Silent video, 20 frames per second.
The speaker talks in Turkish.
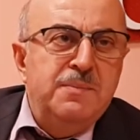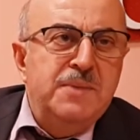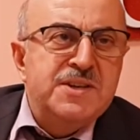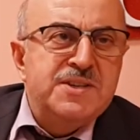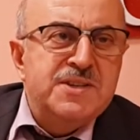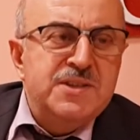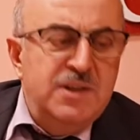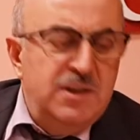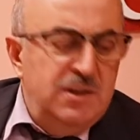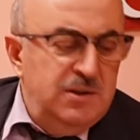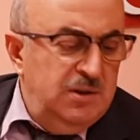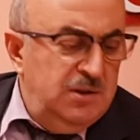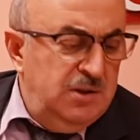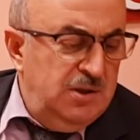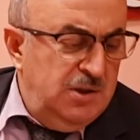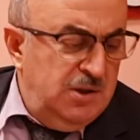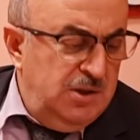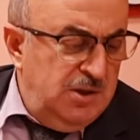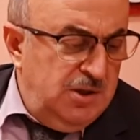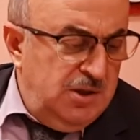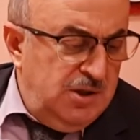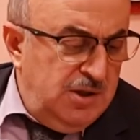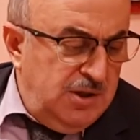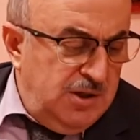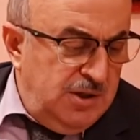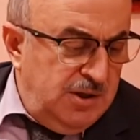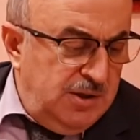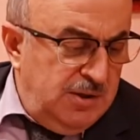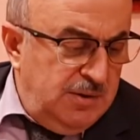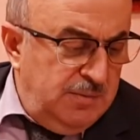daha da erimesinin
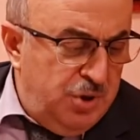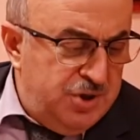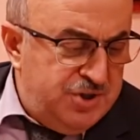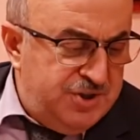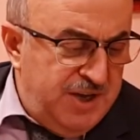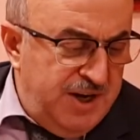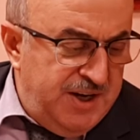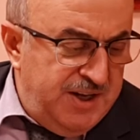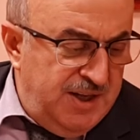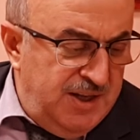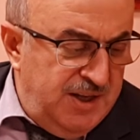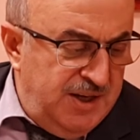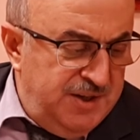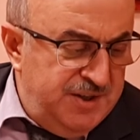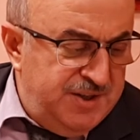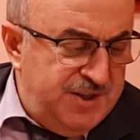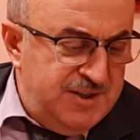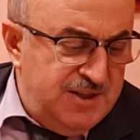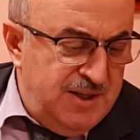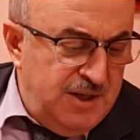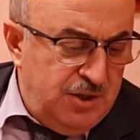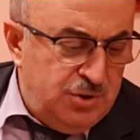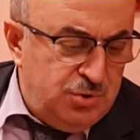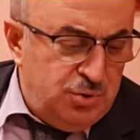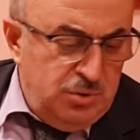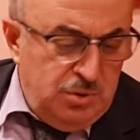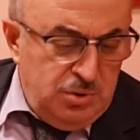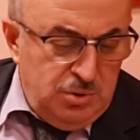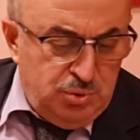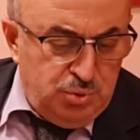bariz
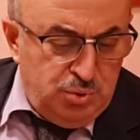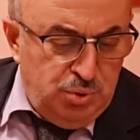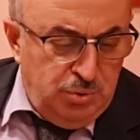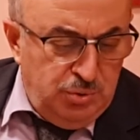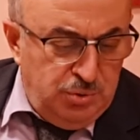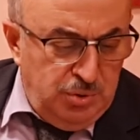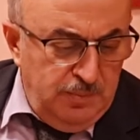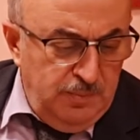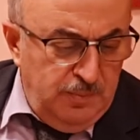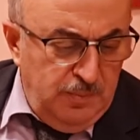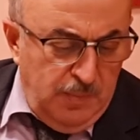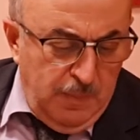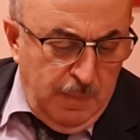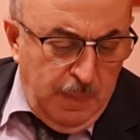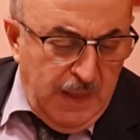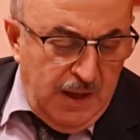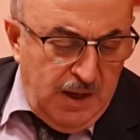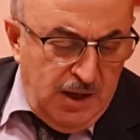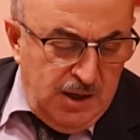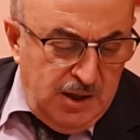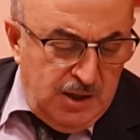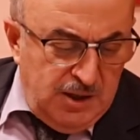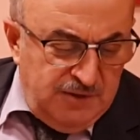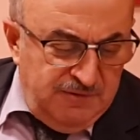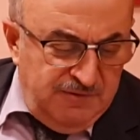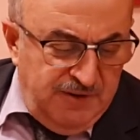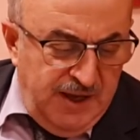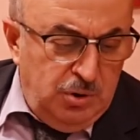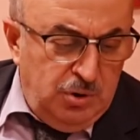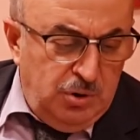göstergelerini sizlere sundum.
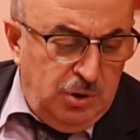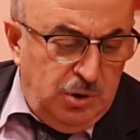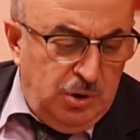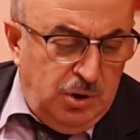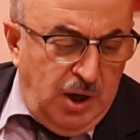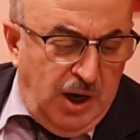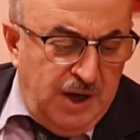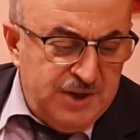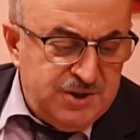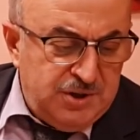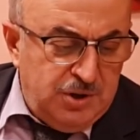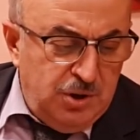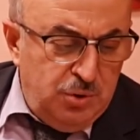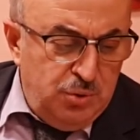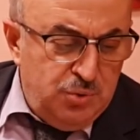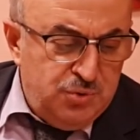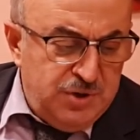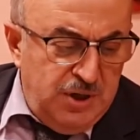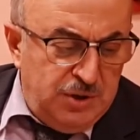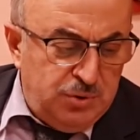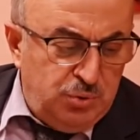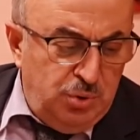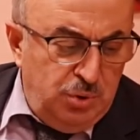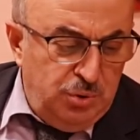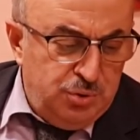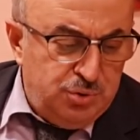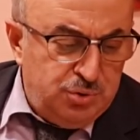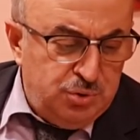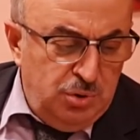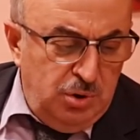Ve bu e,
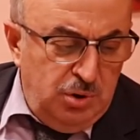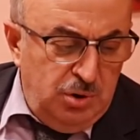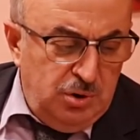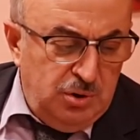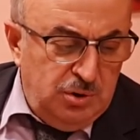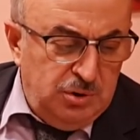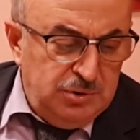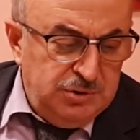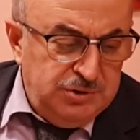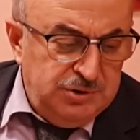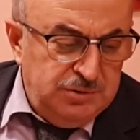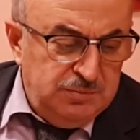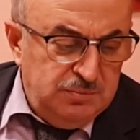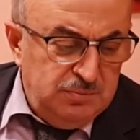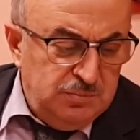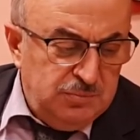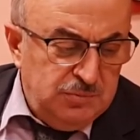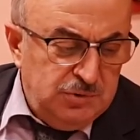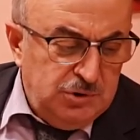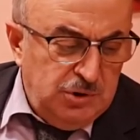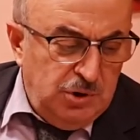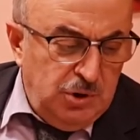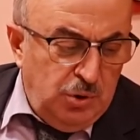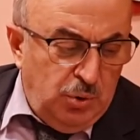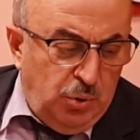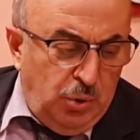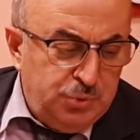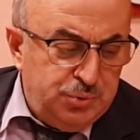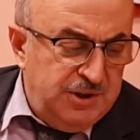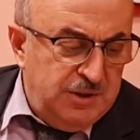asgari ücret konusu
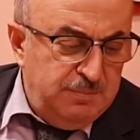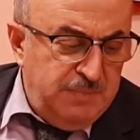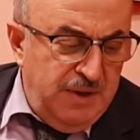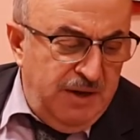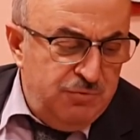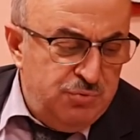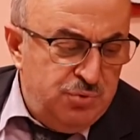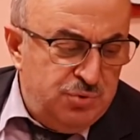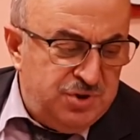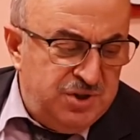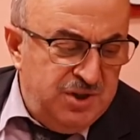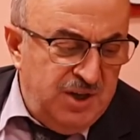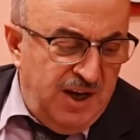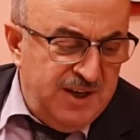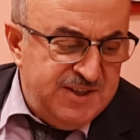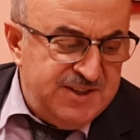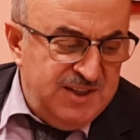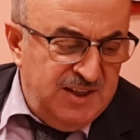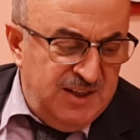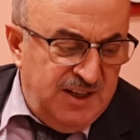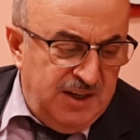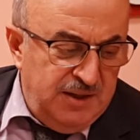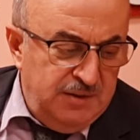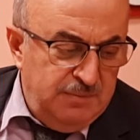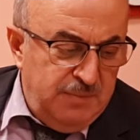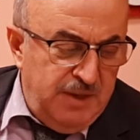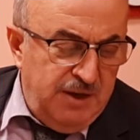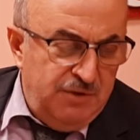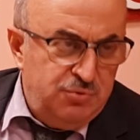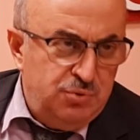e, 30 yıldır mevcut
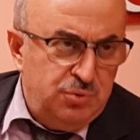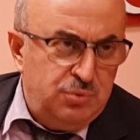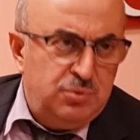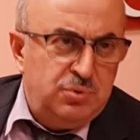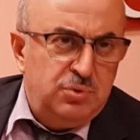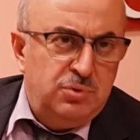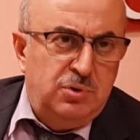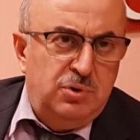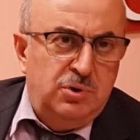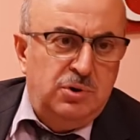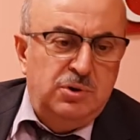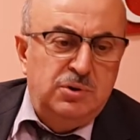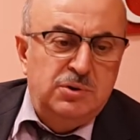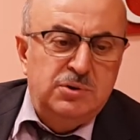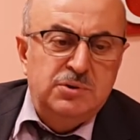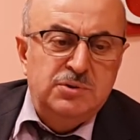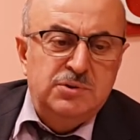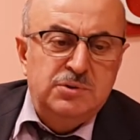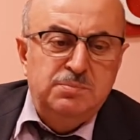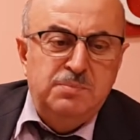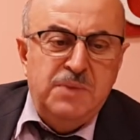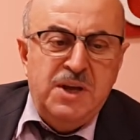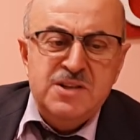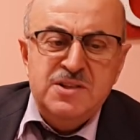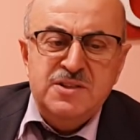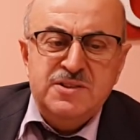siyasilerin, mevcut e,